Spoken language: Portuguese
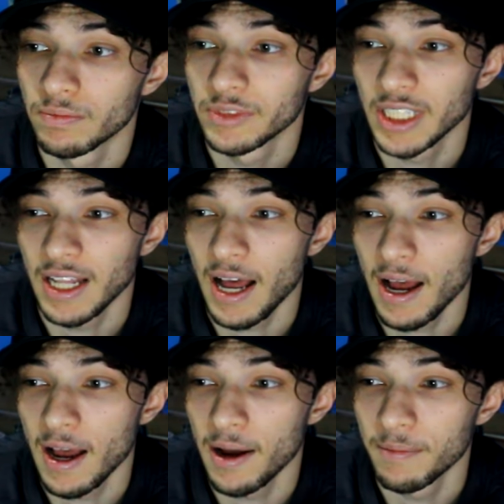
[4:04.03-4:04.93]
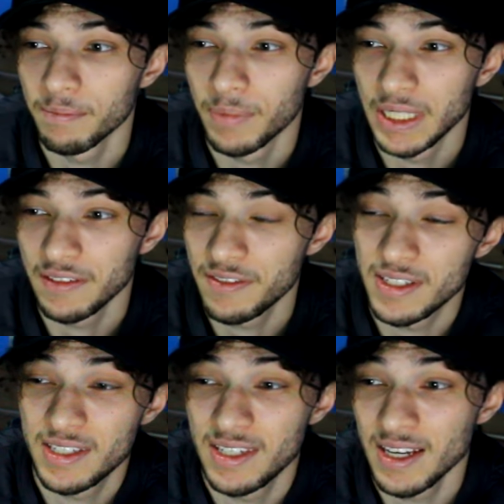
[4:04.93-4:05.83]
sei lá,
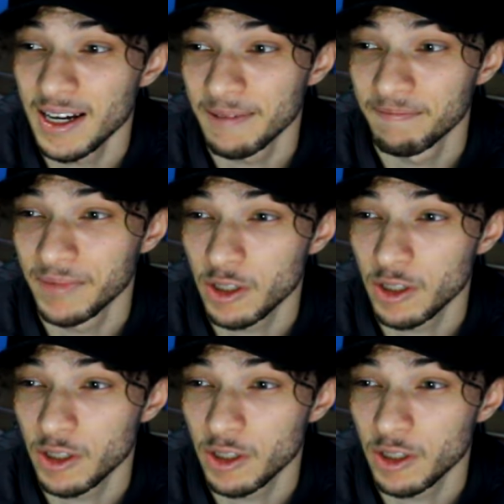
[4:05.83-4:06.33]
beneficia